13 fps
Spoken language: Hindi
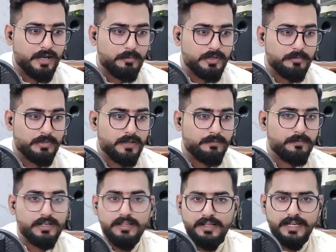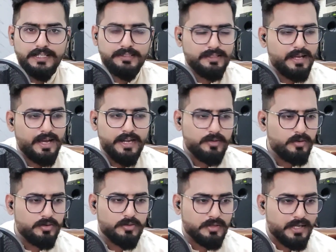आपने बड़ा वलगर एक्ट किया आई
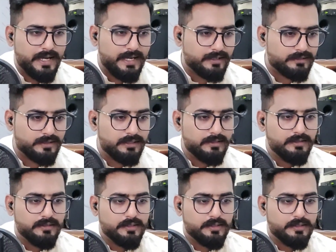डोंट नो क्या एक्ट था